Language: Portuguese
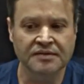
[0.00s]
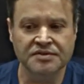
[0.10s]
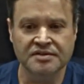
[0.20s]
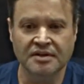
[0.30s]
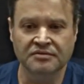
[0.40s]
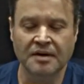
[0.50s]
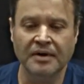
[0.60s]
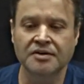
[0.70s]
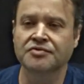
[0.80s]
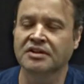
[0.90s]
vocês têm um
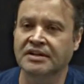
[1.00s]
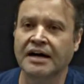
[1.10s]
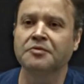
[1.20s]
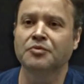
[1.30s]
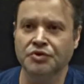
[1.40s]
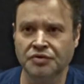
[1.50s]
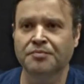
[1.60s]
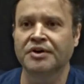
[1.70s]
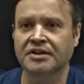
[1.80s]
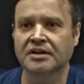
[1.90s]
trabalho solidário muito
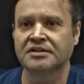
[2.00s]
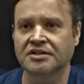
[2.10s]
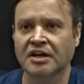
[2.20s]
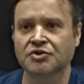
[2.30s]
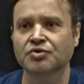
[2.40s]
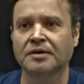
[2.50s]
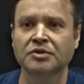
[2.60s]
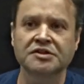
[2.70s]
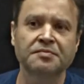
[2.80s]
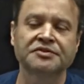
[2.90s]
importante que ajuda
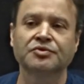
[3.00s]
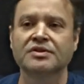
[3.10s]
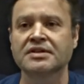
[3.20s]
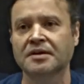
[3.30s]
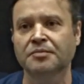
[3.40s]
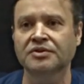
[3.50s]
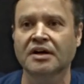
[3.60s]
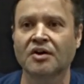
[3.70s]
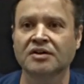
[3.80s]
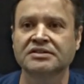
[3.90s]
muitas pessoas aqui em
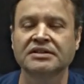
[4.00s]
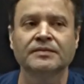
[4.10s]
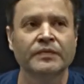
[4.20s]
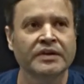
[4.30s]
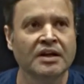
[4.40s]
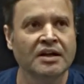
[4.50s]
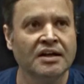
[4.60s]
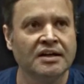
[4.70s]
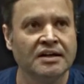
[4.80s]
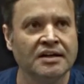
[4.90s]
Ponta Grossa. O
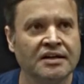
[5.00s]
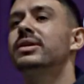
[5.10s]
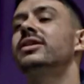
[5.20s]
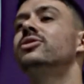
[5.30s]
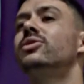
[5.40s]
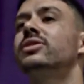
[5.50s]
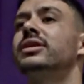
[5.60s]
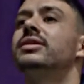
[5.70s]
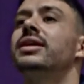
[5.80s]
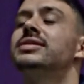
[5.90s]
objetivo da
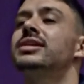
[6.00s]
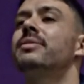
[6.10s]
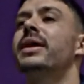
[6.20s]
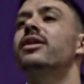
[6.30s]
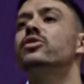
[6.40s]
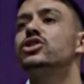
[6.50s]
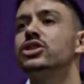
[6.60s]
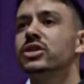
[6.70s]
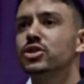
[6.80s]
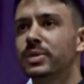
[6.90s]
maratona é celebrar o
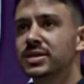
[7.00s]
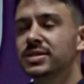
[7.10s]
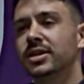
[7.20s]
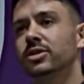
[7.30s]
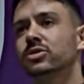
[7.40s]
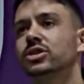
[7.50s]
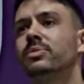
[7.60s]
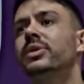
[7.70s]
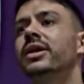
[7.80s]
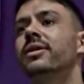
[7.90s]
Dia de Marcelino
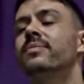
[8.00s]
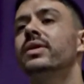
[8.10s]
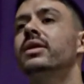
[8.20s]
Champagnat,